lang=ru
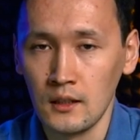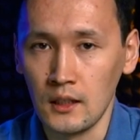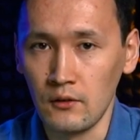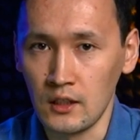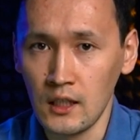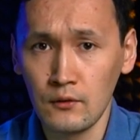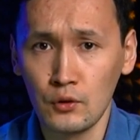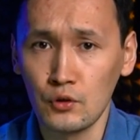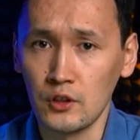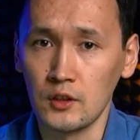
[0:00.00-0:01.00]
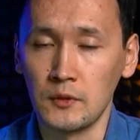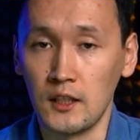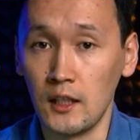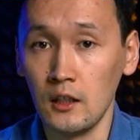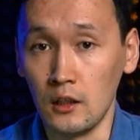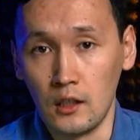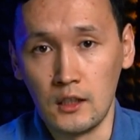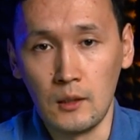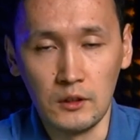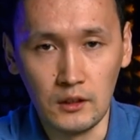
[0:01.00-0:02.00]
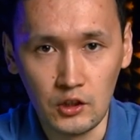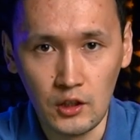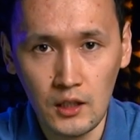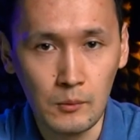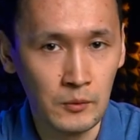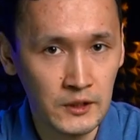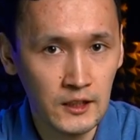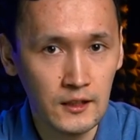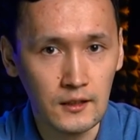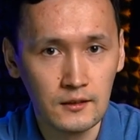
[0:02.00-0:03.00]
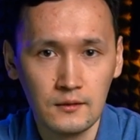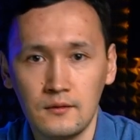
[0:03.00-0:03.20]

Наверняка вы тоже смотрели или хотя бы слышали об «Мстителях».